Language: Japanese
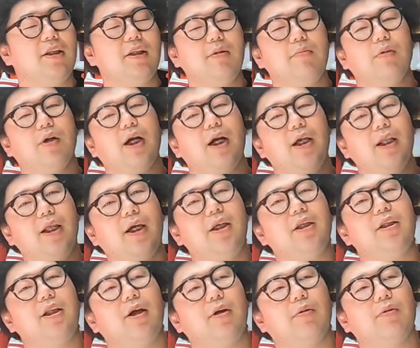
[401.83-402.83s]
んでも買えない
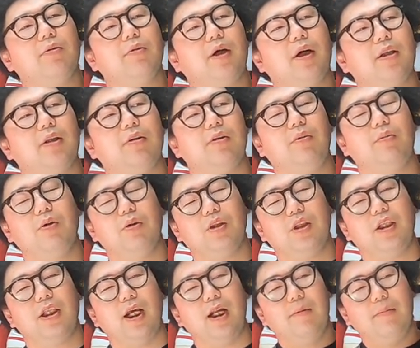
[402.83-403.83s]
んだろうとかって思っ
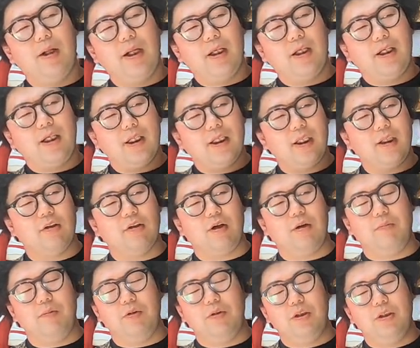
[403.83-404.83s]
て並ばない方と
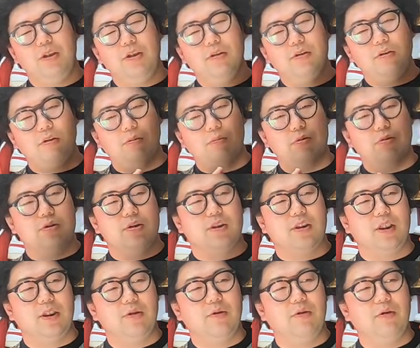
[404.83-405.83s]
かもいると思うんです
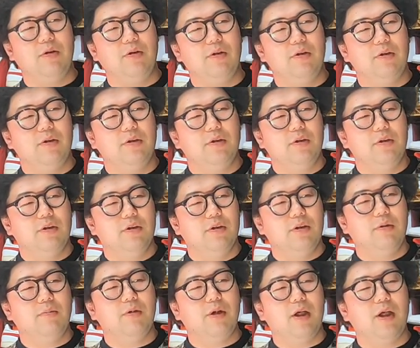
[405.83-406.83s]
けど、
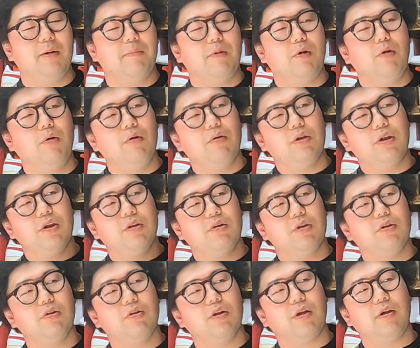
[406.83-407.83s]
でもね、やっぱ本気の
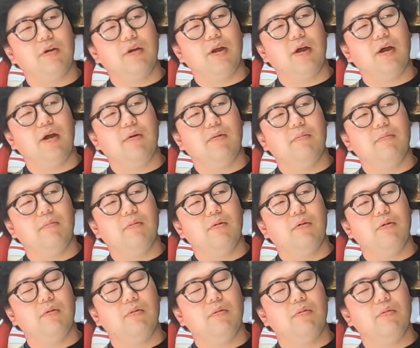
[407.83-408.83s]
人っていうのはね、
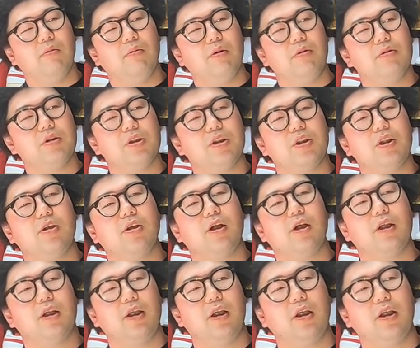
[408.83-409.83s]
俺の知ってる
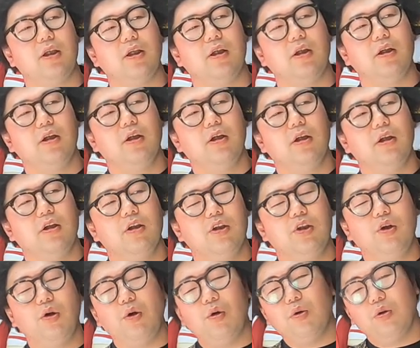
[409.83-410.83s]
限り、
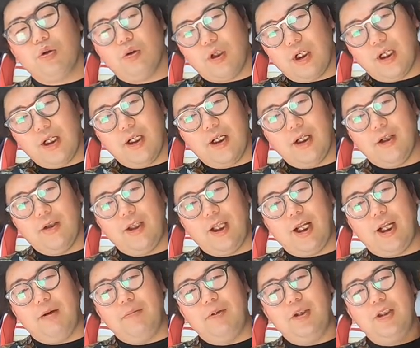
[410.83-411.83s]
京都から
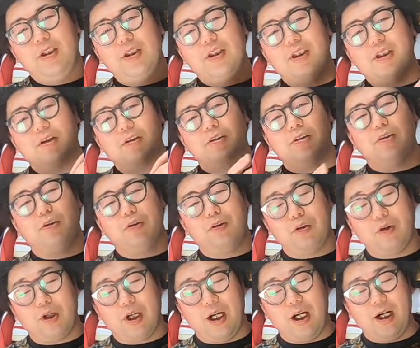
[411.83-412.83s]
並びに来てる人
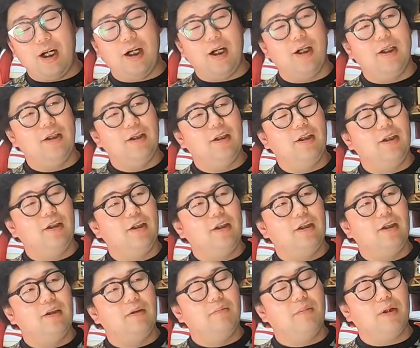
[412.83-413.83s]
とか、
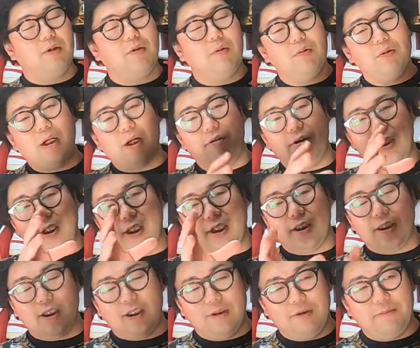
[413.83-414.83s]
まあ、今回はいなかっ
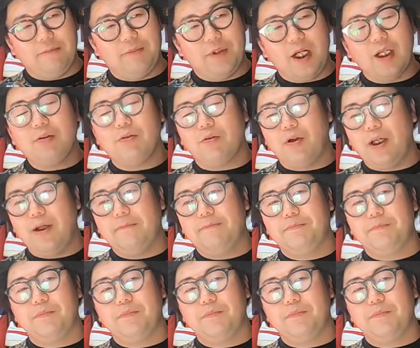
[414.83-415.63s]
たけど、あとね、